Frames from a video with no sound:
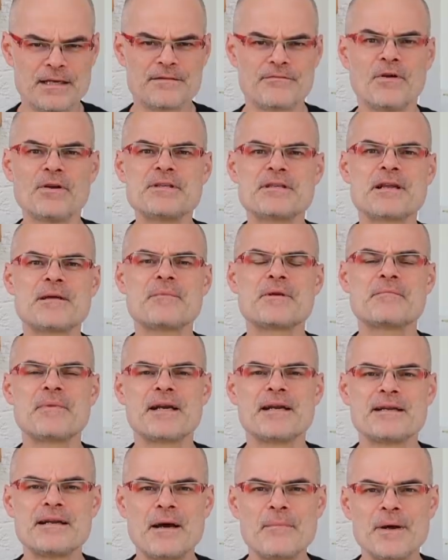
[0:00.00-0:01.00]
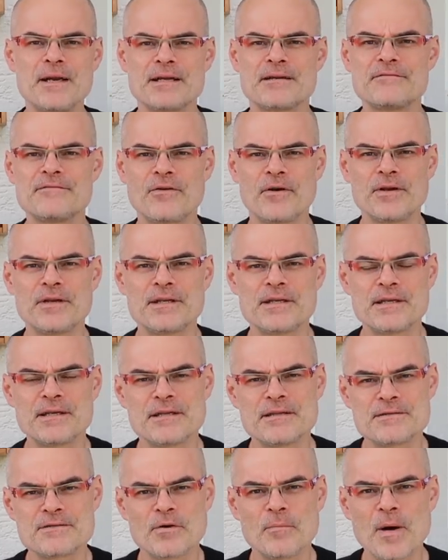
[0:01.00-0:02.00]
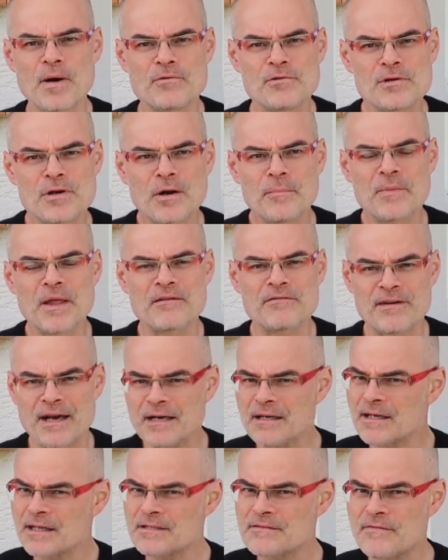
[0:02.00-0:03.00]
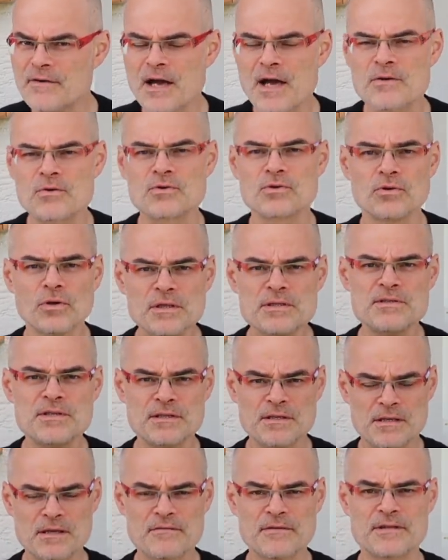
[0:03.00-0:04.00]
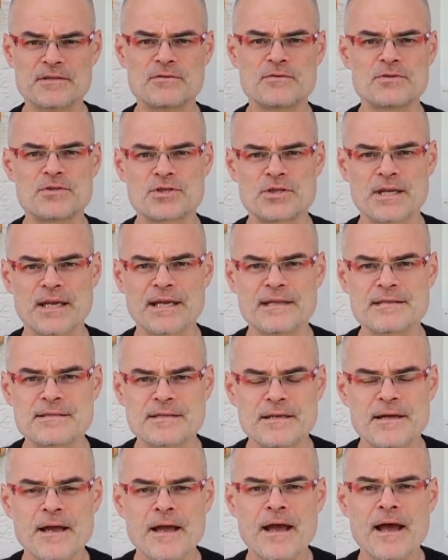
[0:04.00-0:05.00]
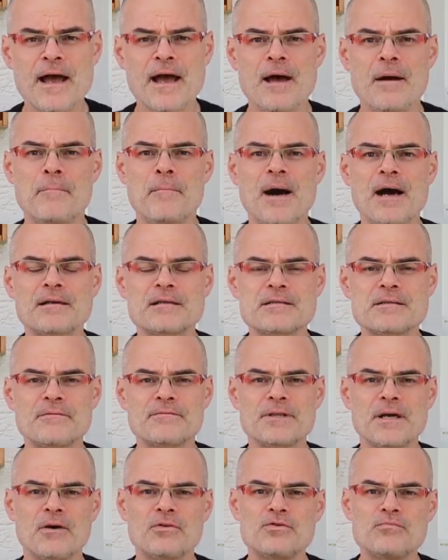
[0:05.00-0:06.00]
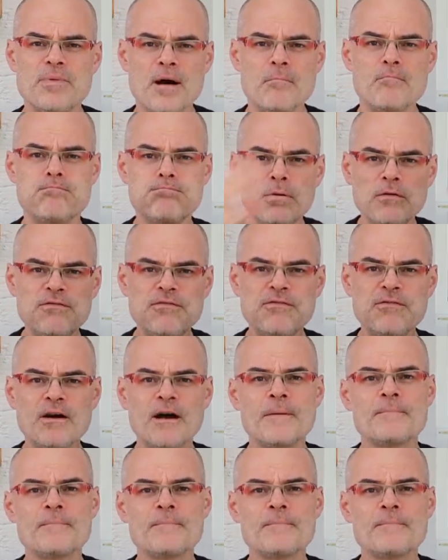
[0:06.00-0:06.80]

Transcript: Ich wollte dann mit meiner damaligen Freundin in den Sommerurlaub nach Frankreich fahren und kurz hinter der französischen Grenze macht es auf der Autobahn Buff.